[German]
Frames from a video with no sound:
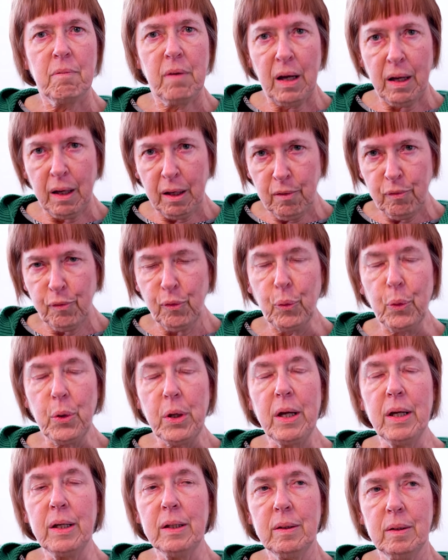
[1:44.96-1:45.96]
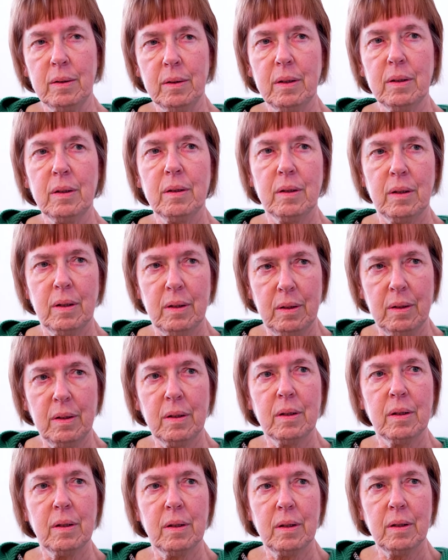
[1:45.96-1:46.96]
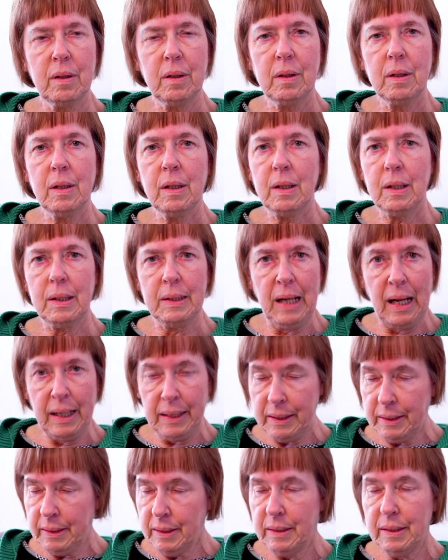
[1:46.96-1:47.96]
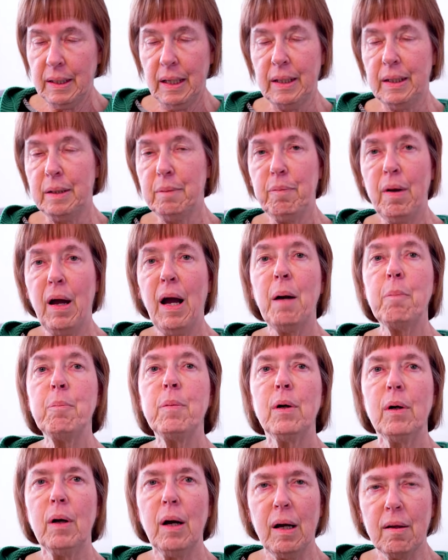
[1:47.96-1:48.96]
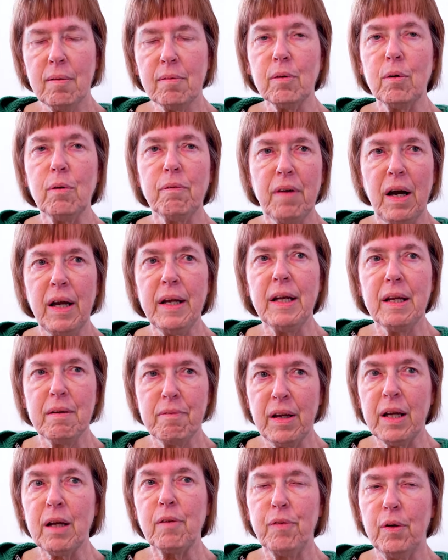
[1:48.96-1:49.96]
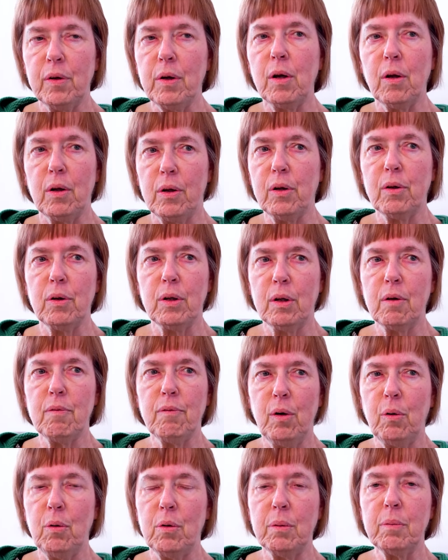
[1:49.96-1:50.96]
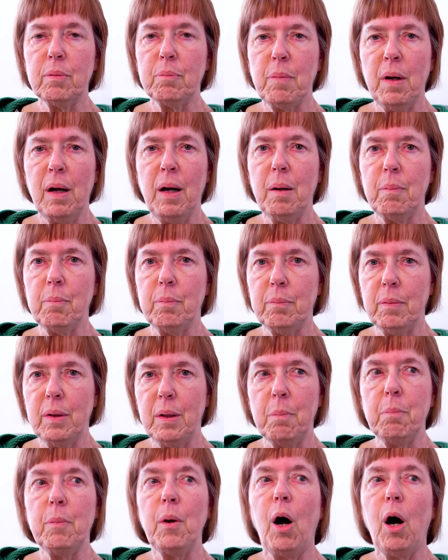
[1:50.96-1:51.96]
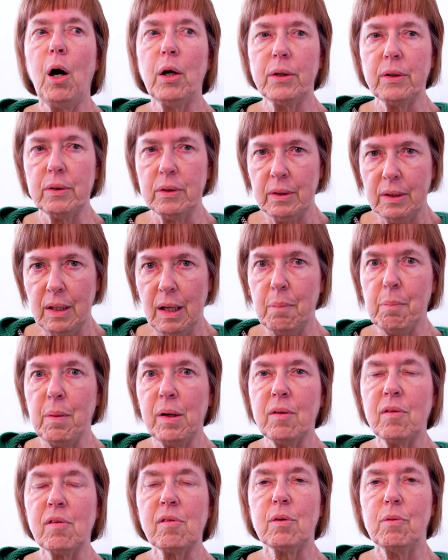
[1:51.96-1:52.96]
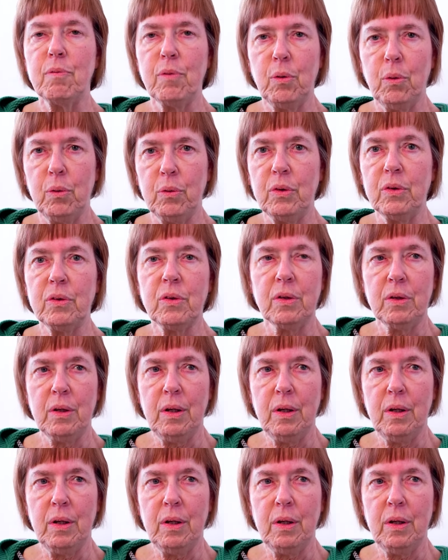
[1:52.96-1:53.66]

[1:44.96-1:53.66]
War er früher. Durftest du da mal mit? Nein, nein. Wir haben ja also weiter weg von London gewohnt. Mhm. Wir haben im Norden damals gewohnt.